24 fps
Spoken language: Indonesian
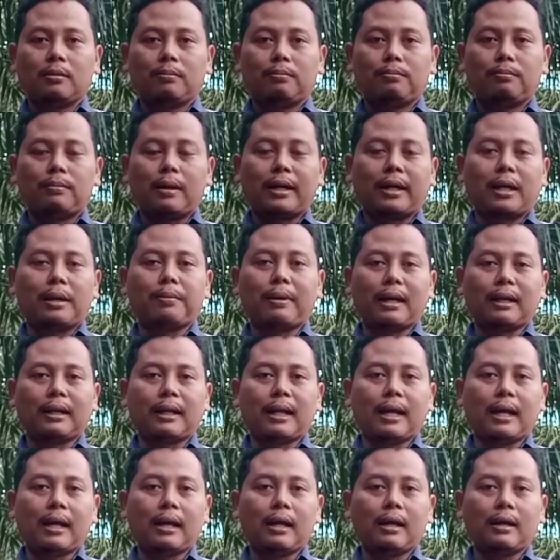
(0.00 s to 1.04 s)

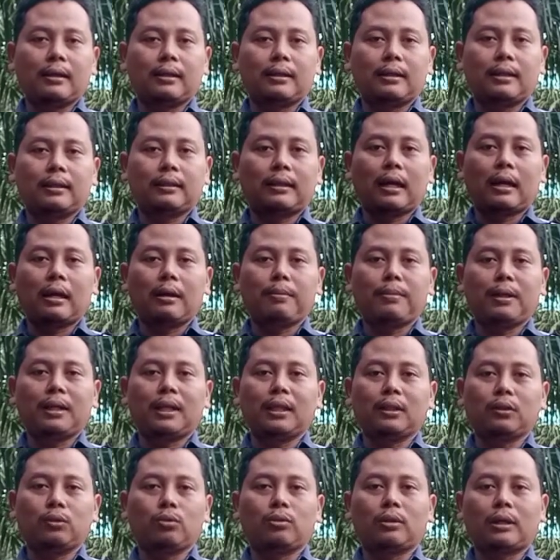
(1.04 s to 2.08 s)
bagaimana kita
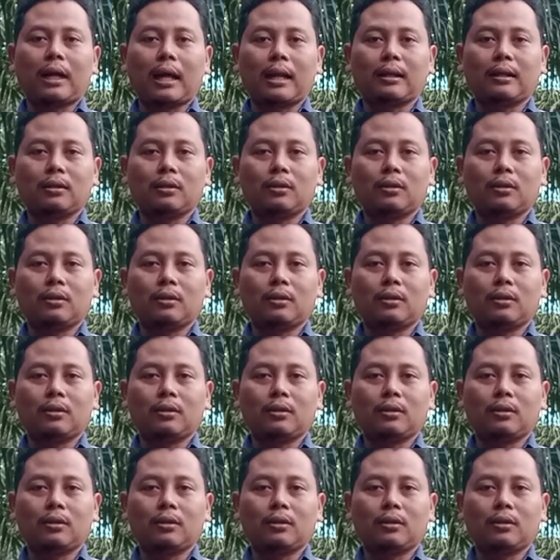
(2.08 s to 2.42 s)
menentukan